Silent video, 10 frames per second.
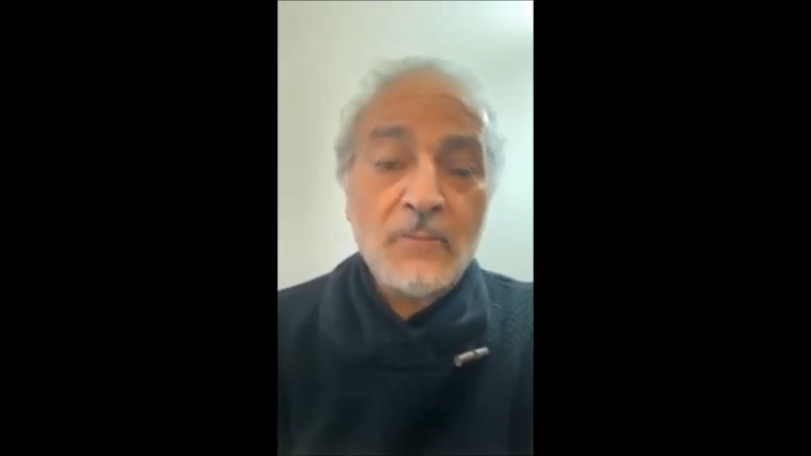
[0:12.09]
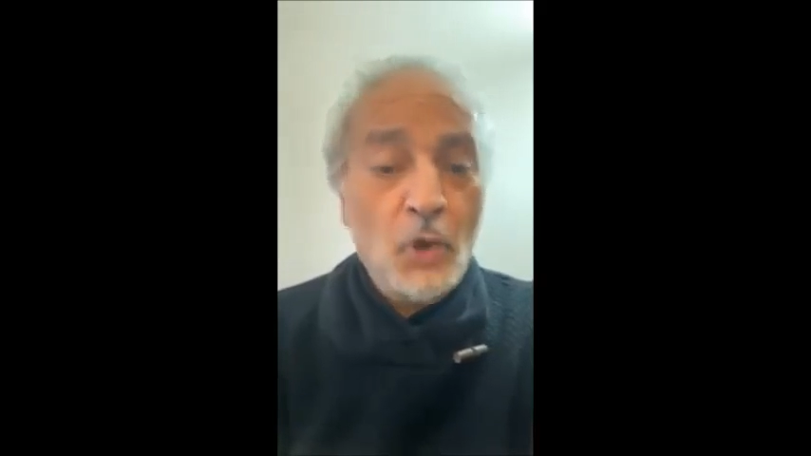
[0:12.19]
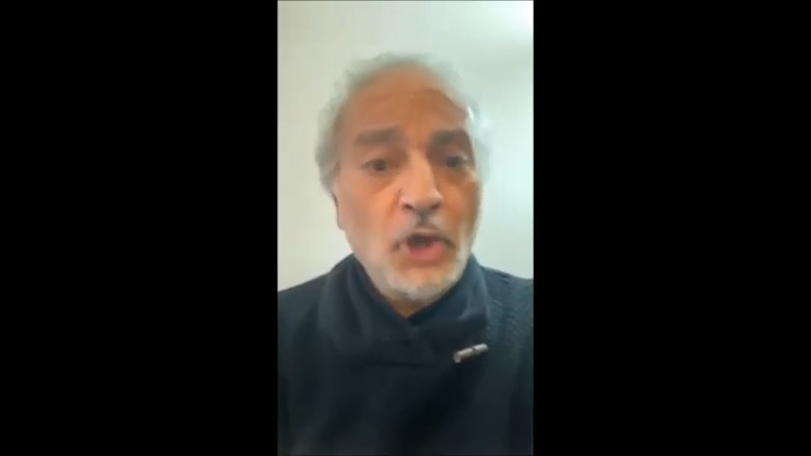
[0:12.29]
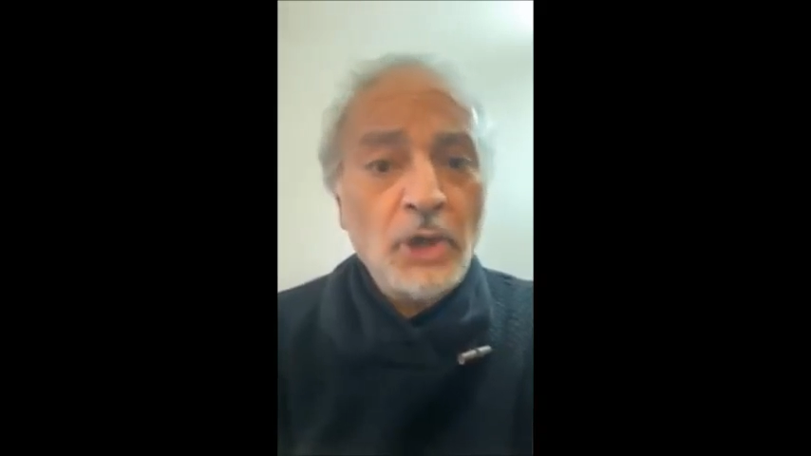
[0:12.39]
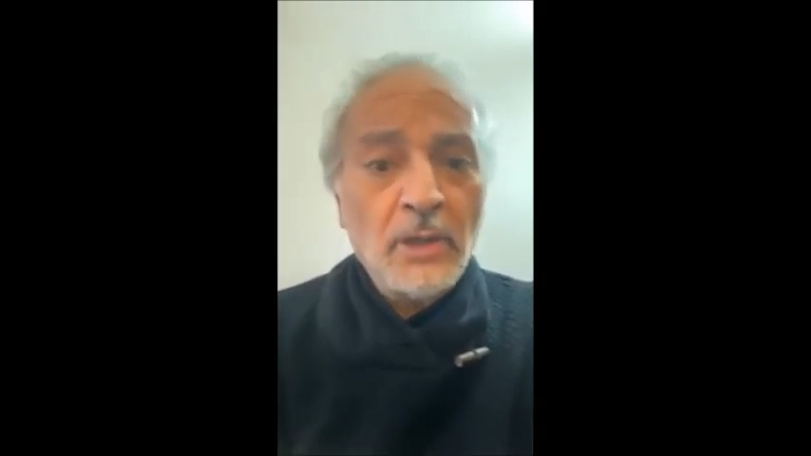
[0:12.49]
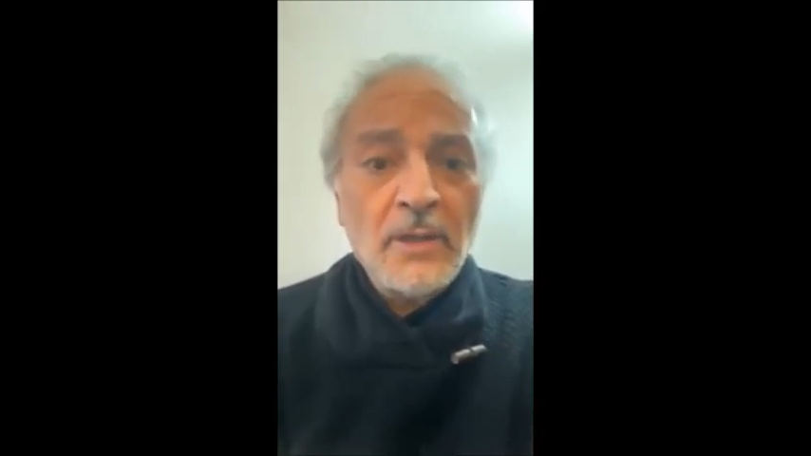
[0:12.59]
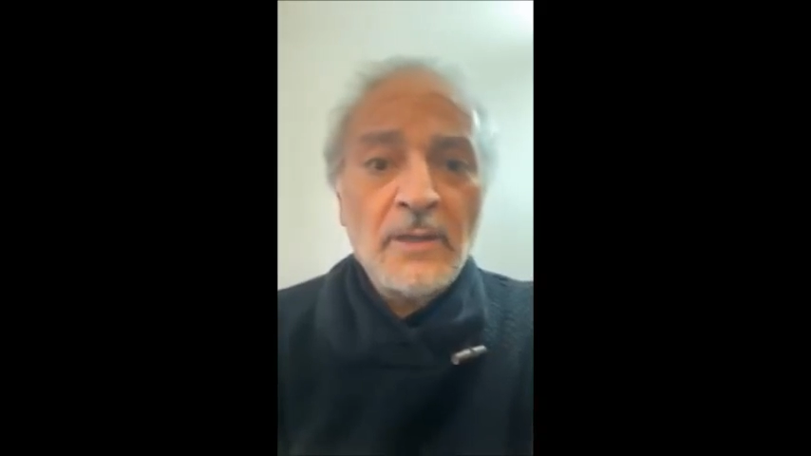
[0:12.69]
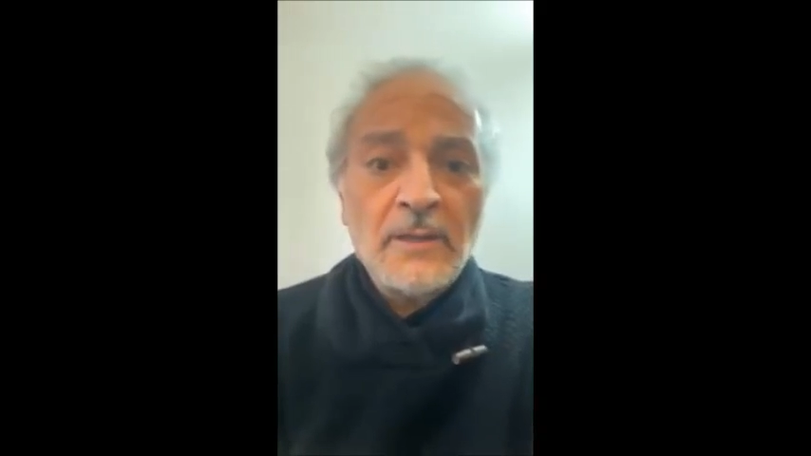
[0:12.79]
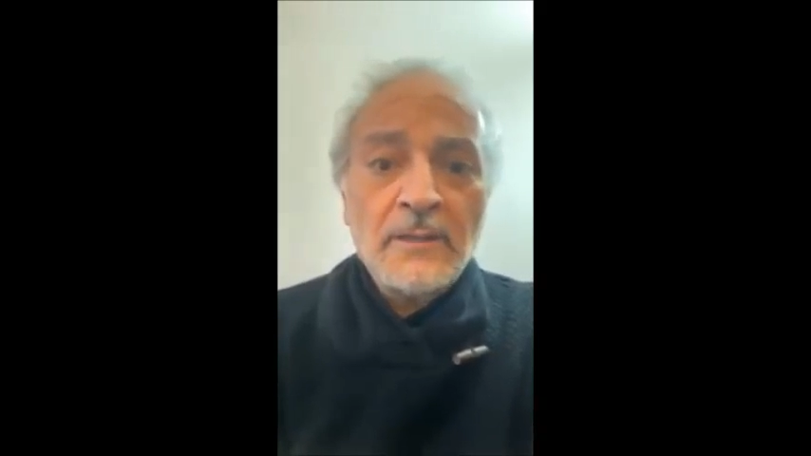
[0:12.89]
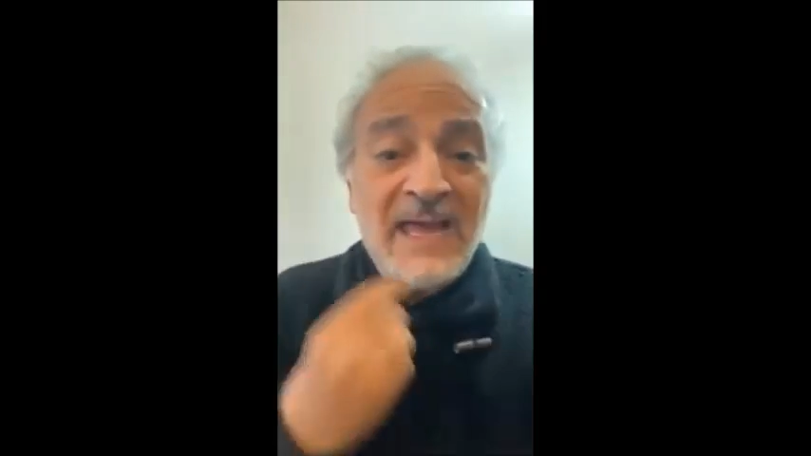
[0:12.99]
هي
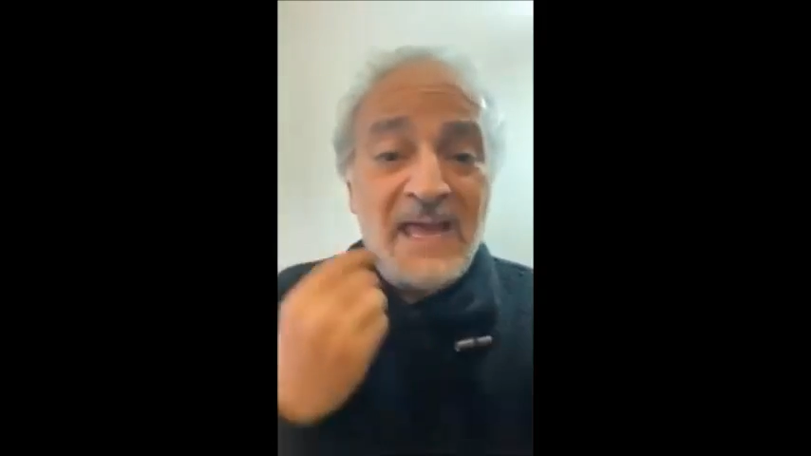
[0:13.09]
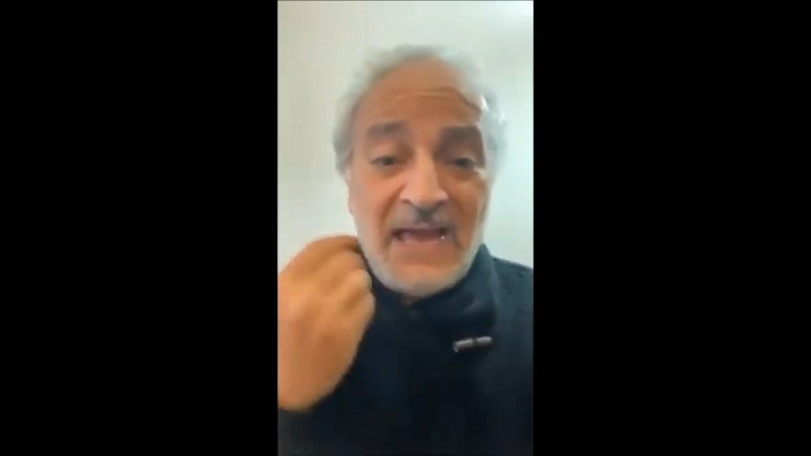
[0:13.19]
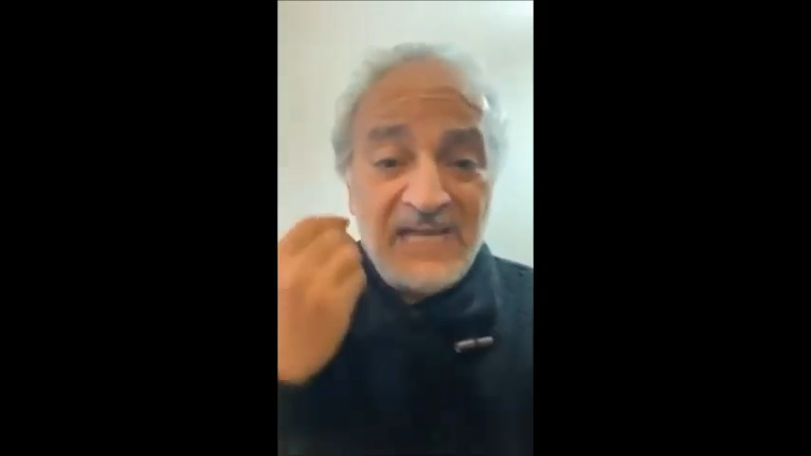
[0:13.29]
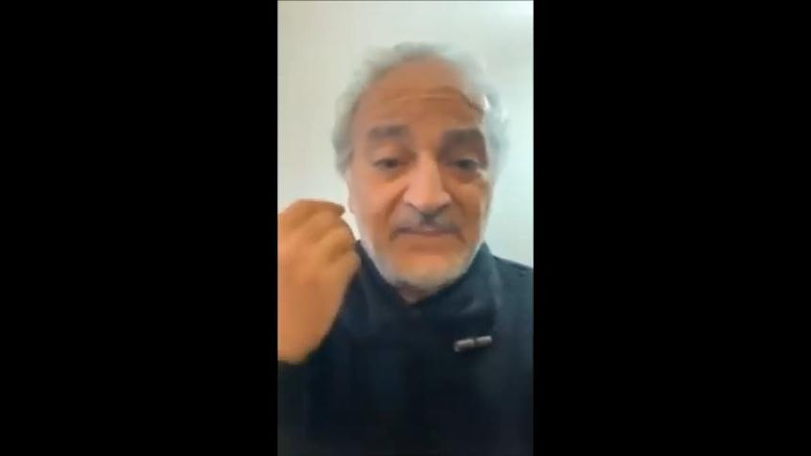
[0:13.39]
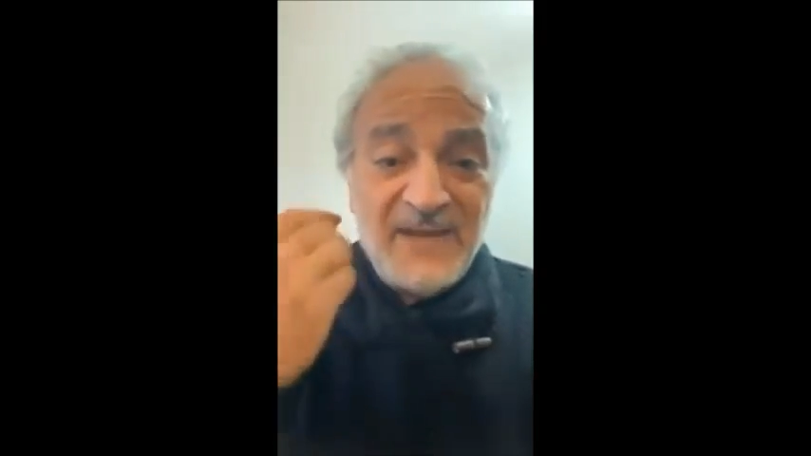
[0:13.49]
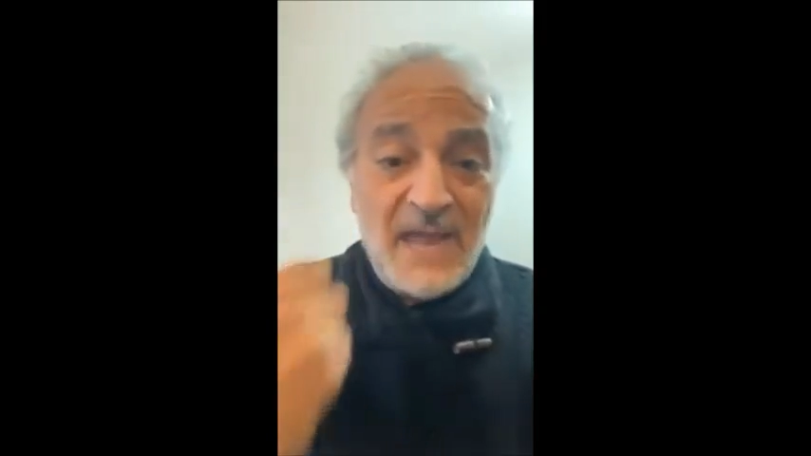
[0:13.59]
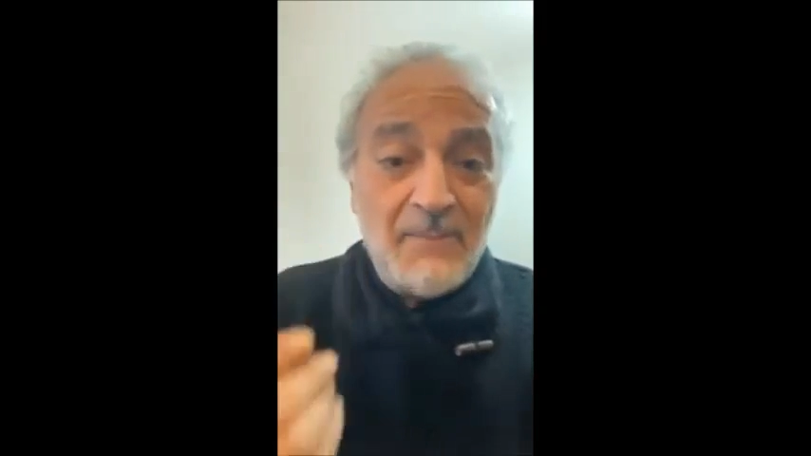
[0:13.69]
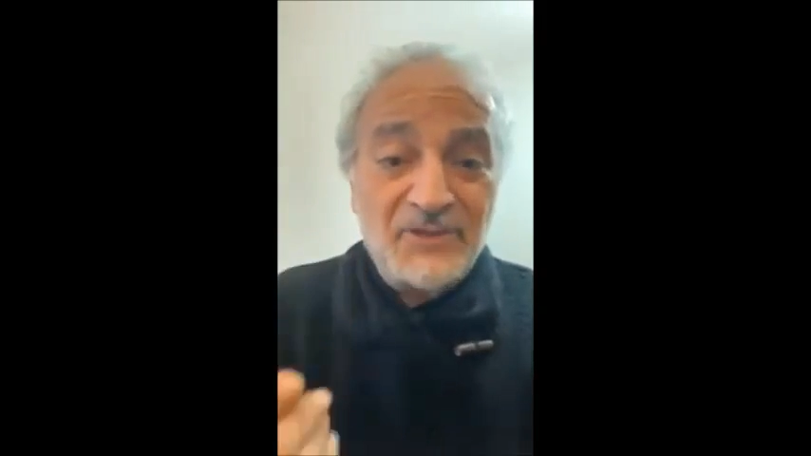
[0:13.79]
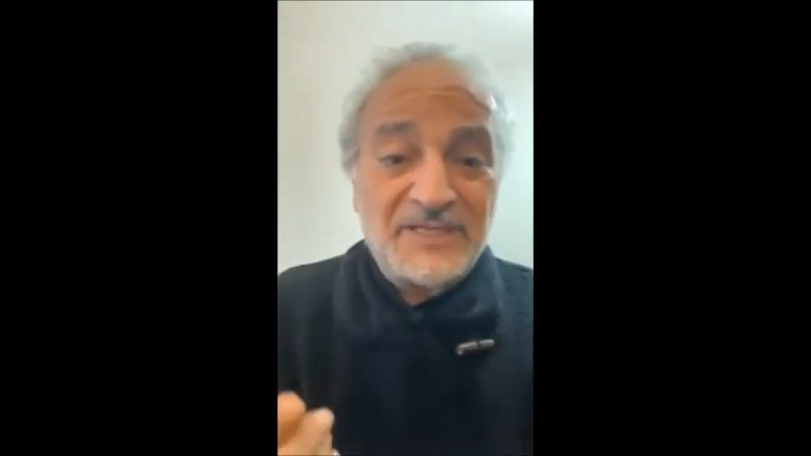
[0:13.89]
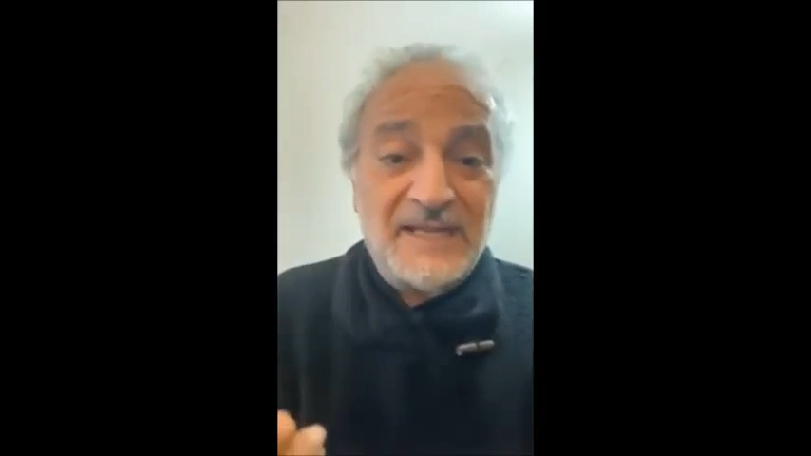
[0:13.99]
علاش ما نحبوش